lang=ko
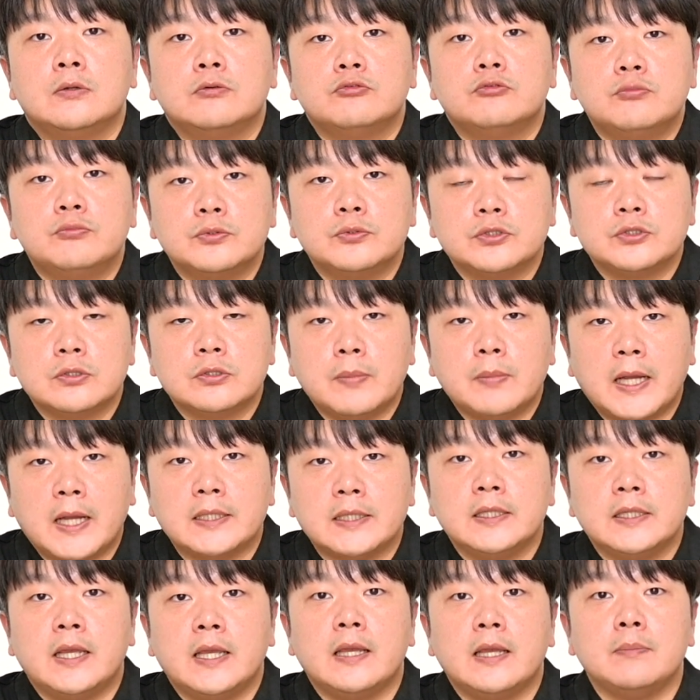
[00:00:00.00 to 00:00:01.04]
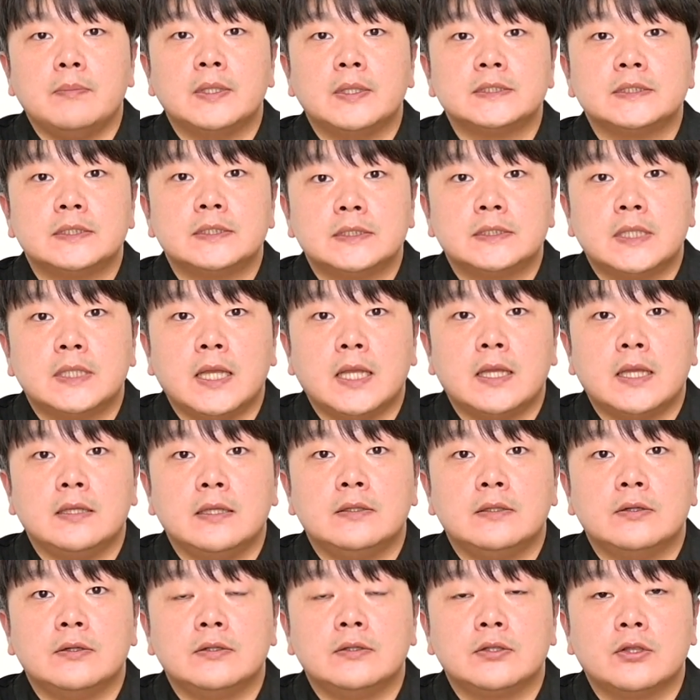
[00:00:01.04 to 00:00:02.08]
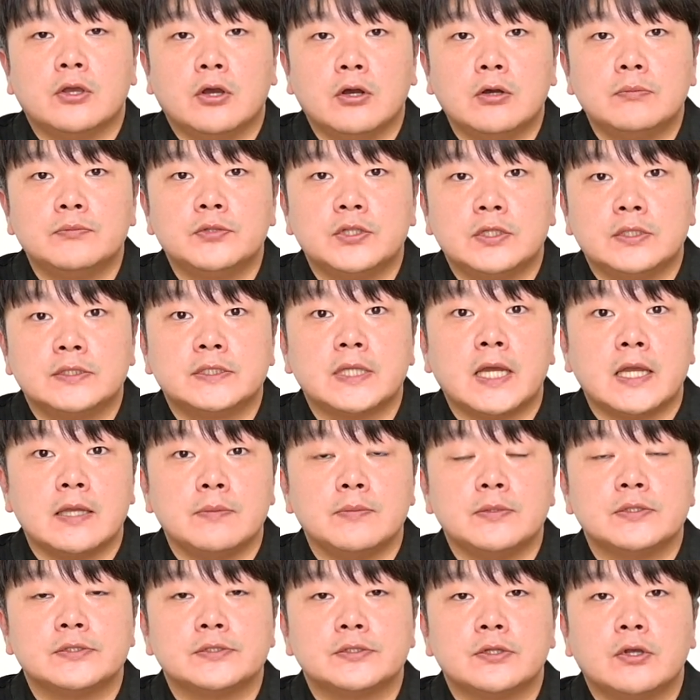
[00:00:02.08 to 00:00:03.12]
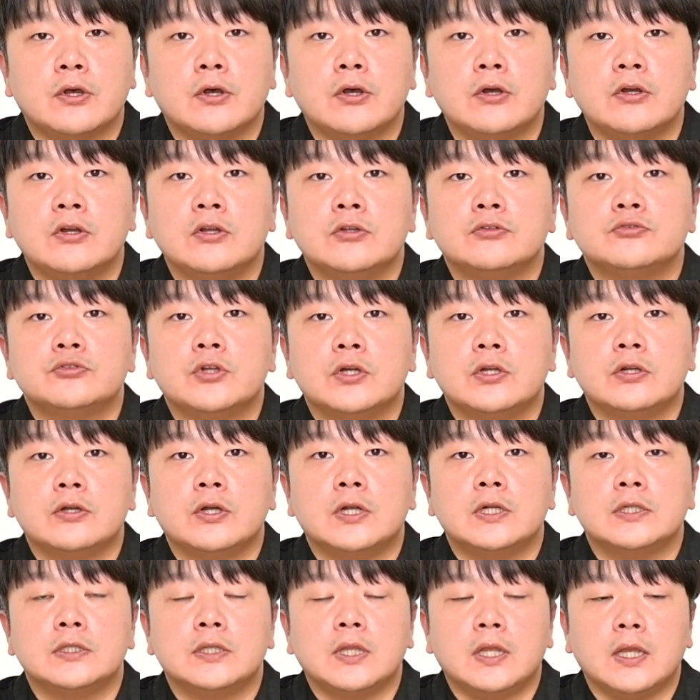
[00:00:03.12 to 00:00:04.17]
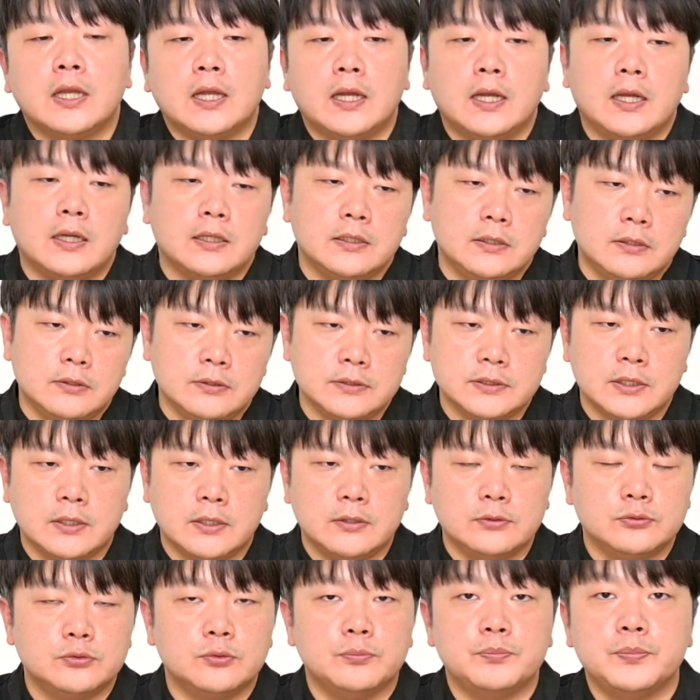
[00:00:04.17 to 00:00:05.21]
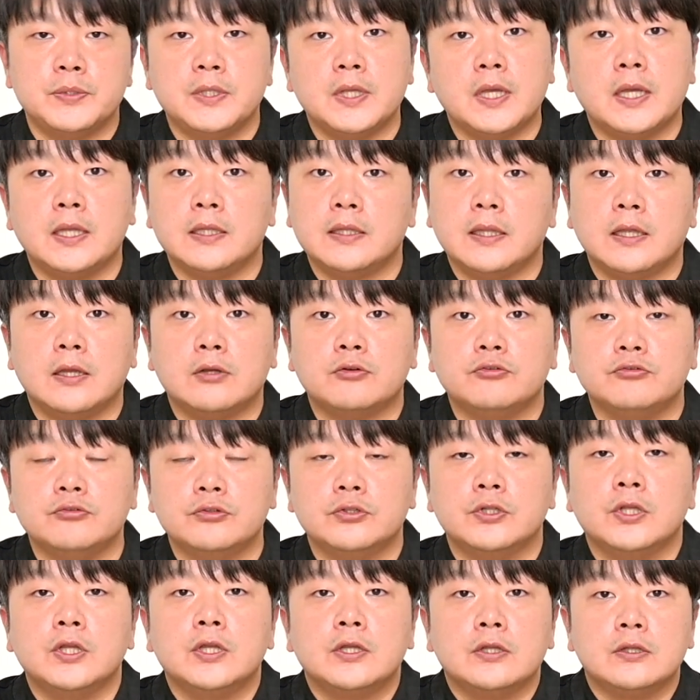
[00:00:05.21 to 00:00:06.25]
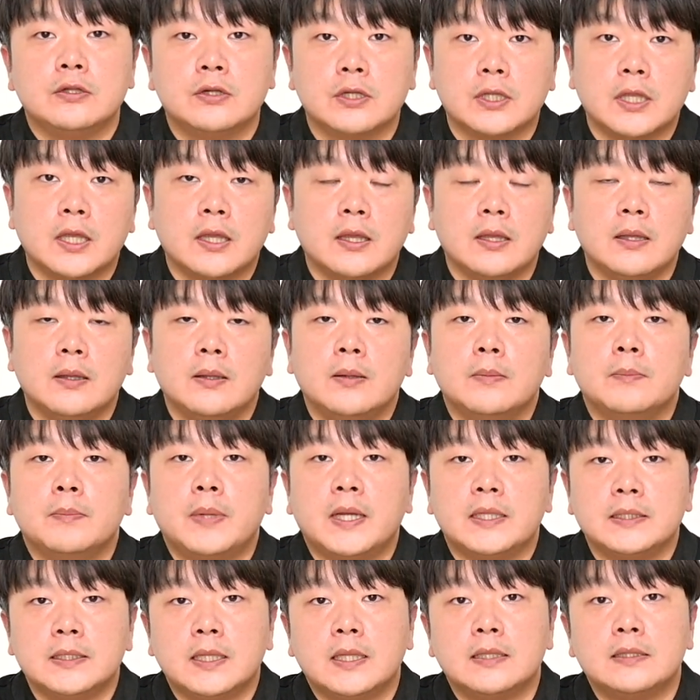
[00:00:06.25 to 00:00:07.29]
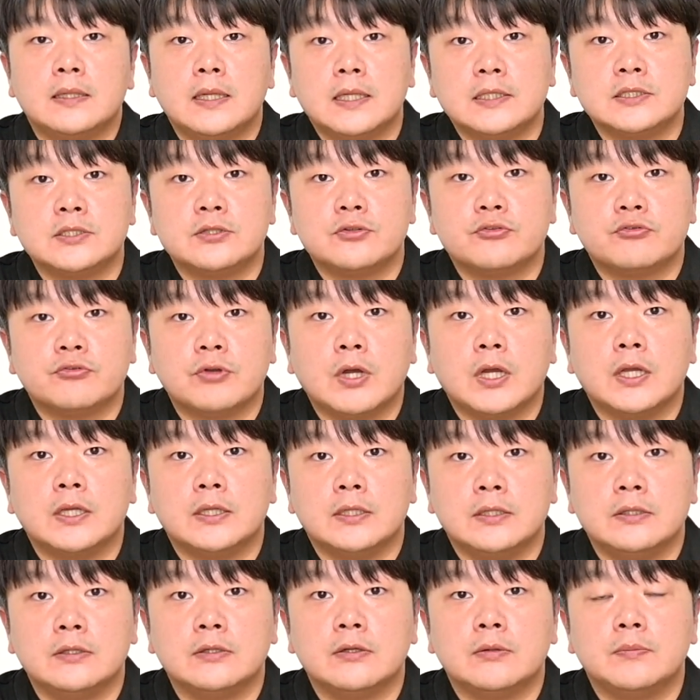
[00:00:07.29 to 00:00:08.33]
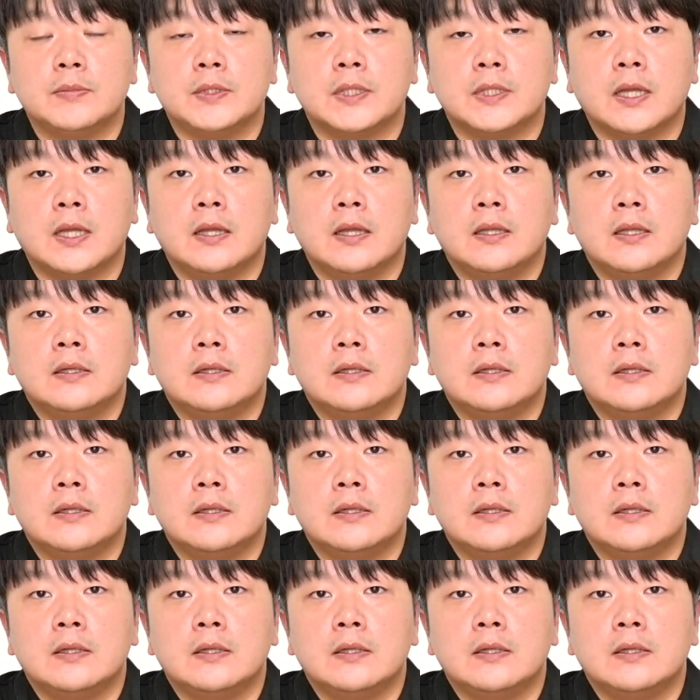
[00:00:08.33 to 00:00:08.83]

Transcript: 후보정을 많이 해봤을 때 이런 경험들이 쌓이면서 촬영할 때 아 이런 상황 좀 피해야 되겠군 이렇게 판단을 하실 수가 있는 겁니다.